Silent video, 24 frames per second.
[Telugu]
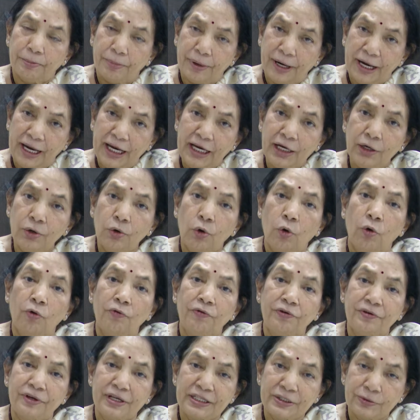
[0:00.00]
బ్రెయిన్
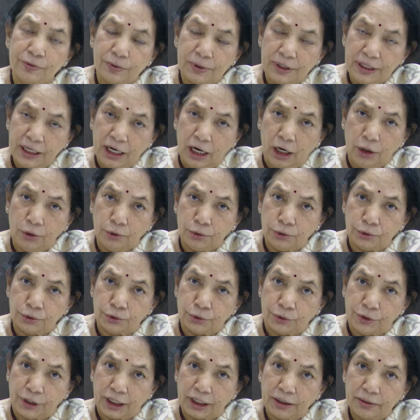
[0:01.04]
ఓవరీస్
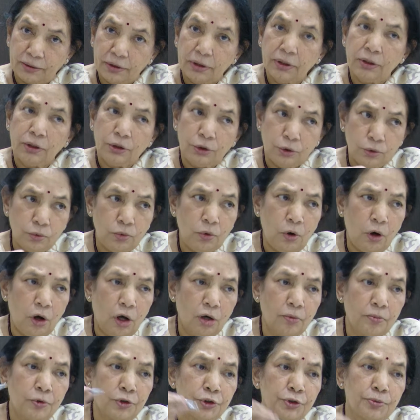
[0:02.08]
అడుగుతుంది నువ్వు
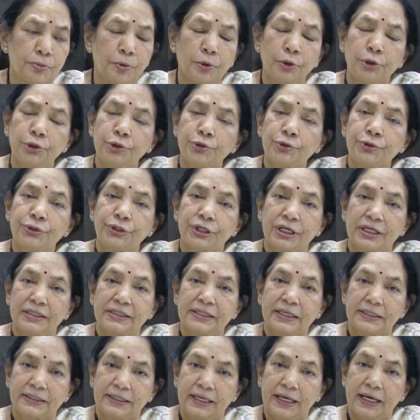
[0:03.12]
హార్మోన్స్ ప్రొడ్యూస్
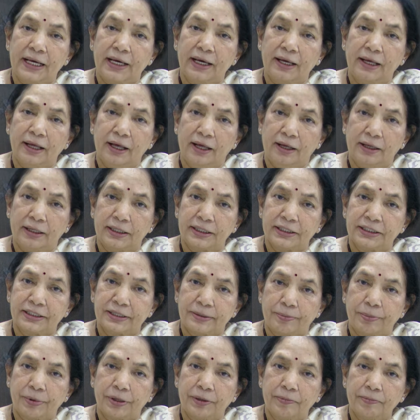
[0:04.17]
చేసేసే ఇంకా అని
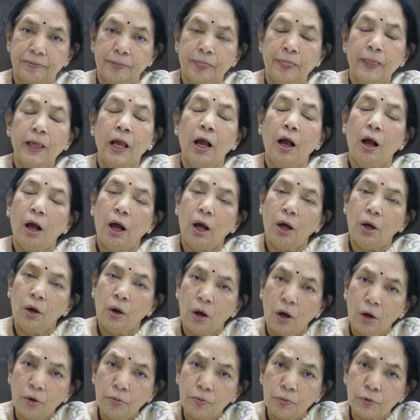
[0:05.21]
చెప్పి ఆ
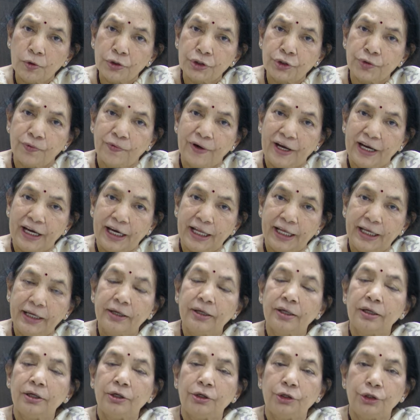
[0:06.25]
హార్మోన్స్ వెళ్ళి
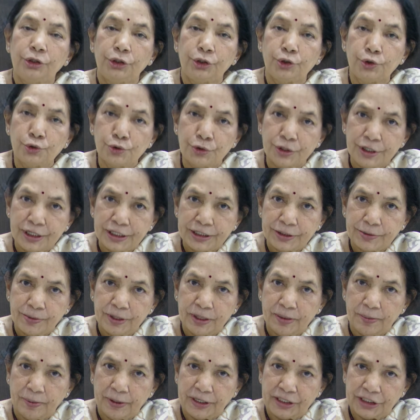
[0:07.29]
యూట్రస్
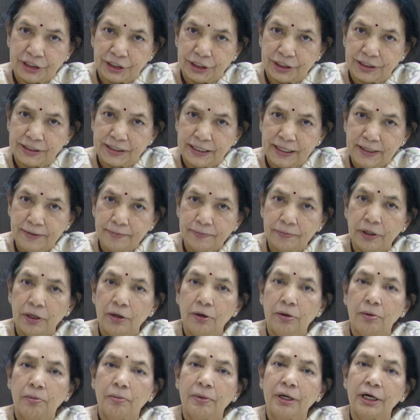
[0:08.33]
మీద పనిచేసి
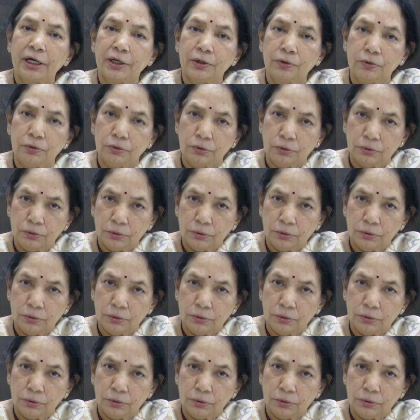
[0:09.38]
మనకు